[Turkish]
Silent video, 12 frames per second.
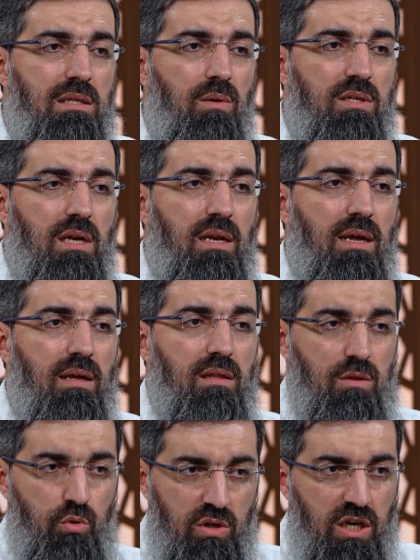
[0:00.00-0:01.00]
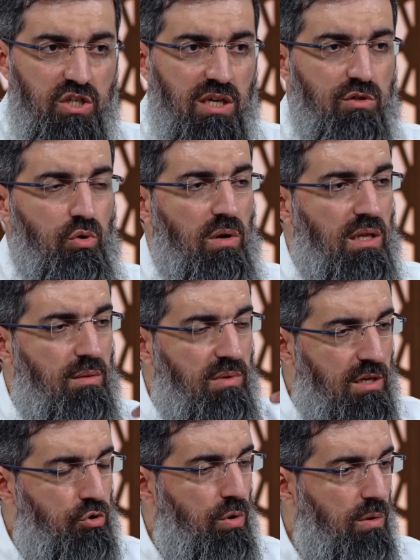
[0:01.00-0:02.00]
Azze ve Celle geçen söyledim
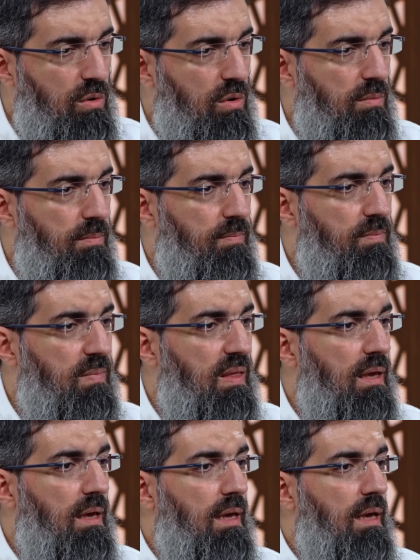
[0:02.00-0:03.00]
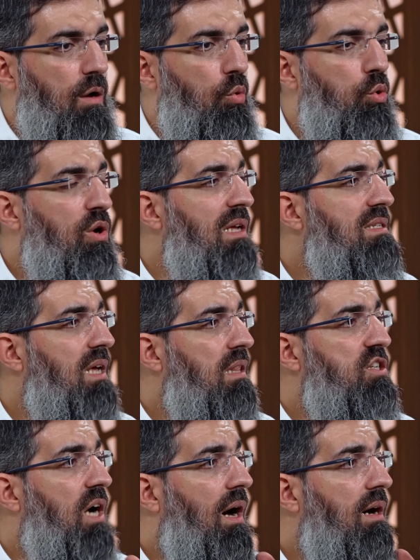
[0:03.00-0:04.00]
yine söylüyorum. Kur'an
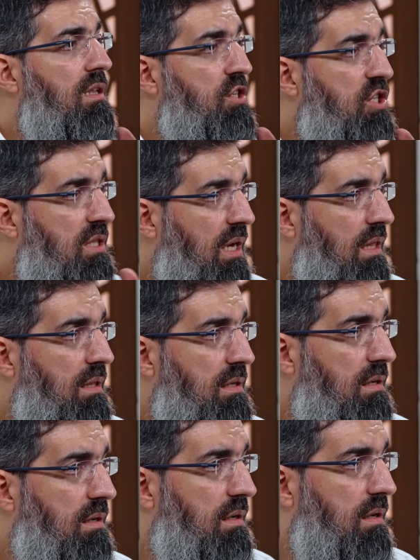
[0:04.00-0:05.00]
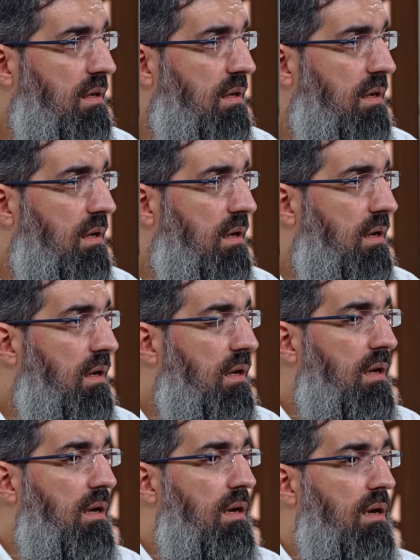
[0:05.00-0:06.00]
sadece akıl işi değildir.
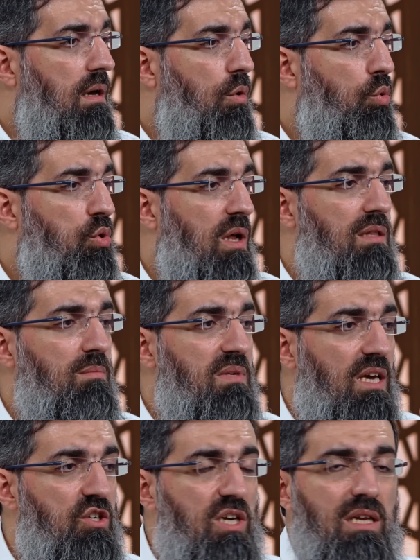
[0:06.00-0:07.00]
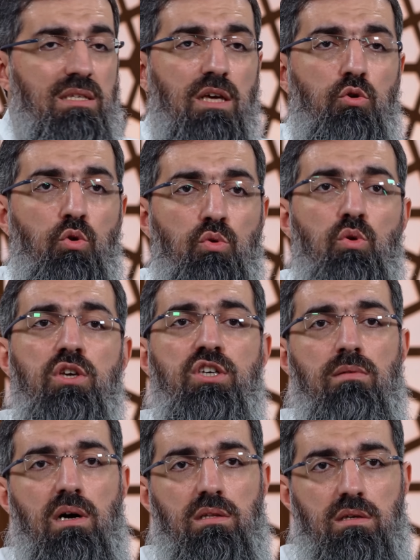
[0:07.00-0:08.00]
Ee, Kur'an'ın bir de içerisinde gönül
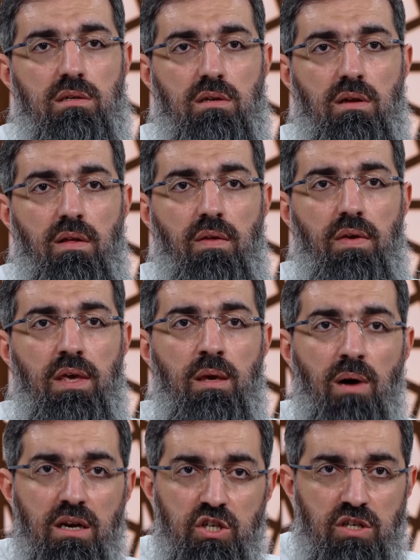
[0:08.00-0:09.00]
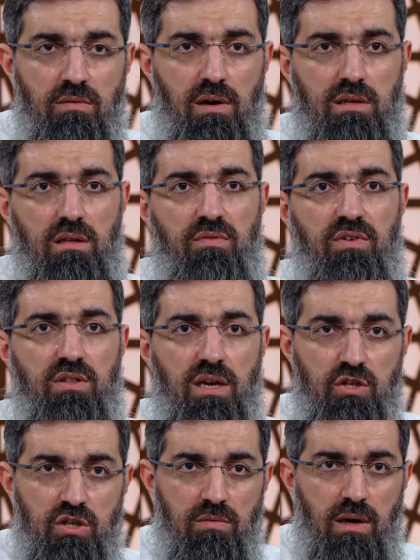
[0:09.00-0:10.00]
işi vardır. İman işi vardır,
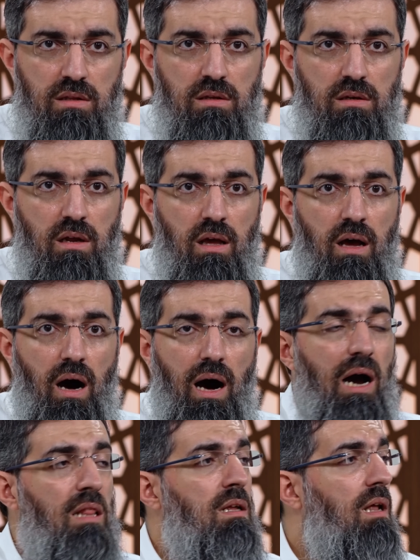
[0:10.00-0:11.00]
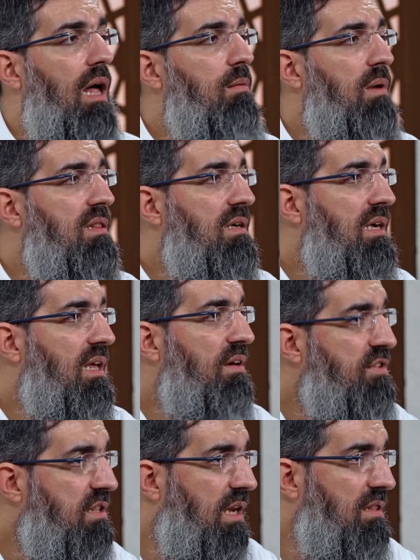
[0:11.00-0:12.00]
fıtrat işi vardır. Aklın almadığı
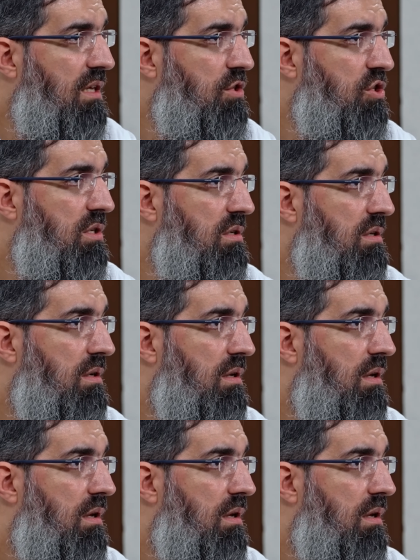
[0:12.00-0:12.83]
yere fıtrat yetişir.